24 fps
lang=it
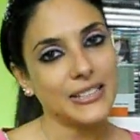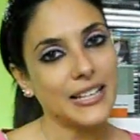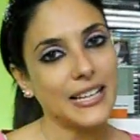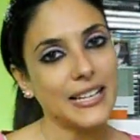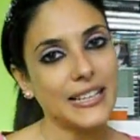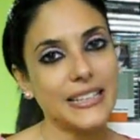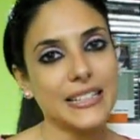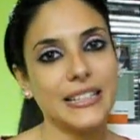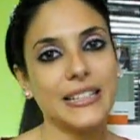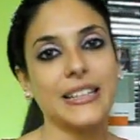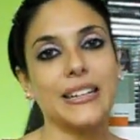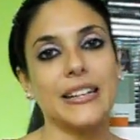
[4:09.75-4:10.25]
da
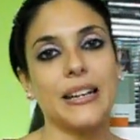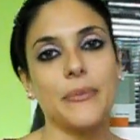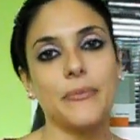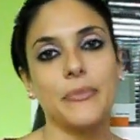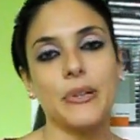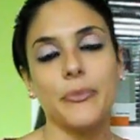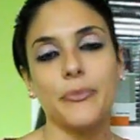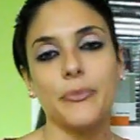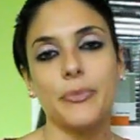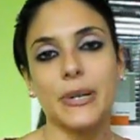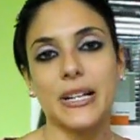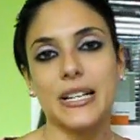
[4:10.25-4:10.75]
lì e
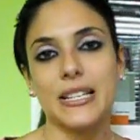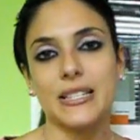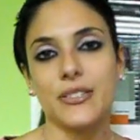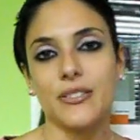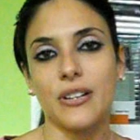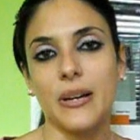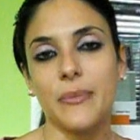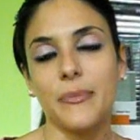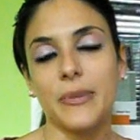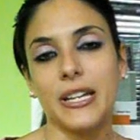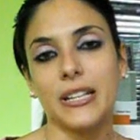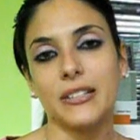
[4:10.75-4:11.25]
abbiamo preso
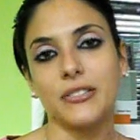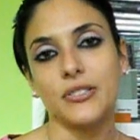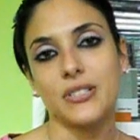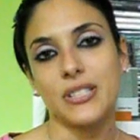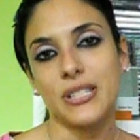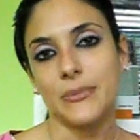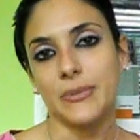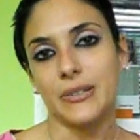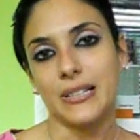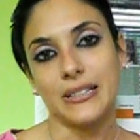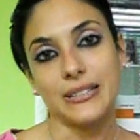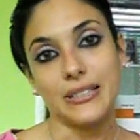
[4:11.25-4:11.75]
la metro e
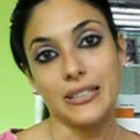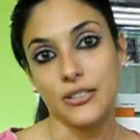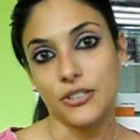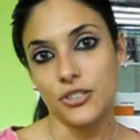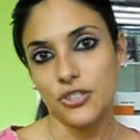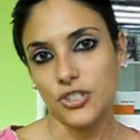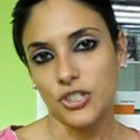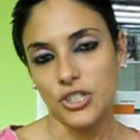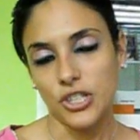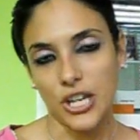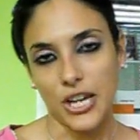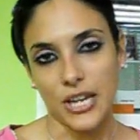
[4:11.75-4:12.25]
siamo andate
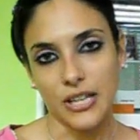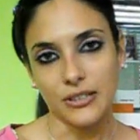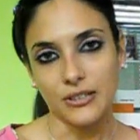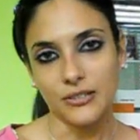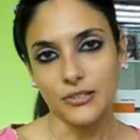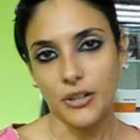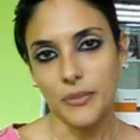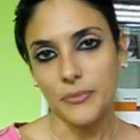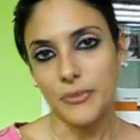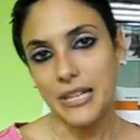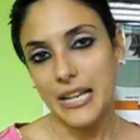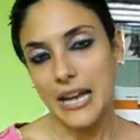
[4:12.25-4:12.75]
in
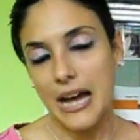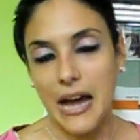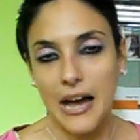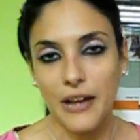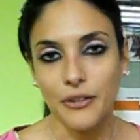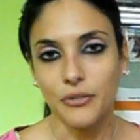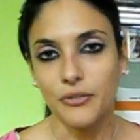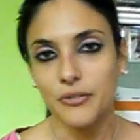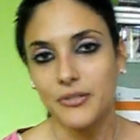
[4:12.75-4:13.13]
centro a Milano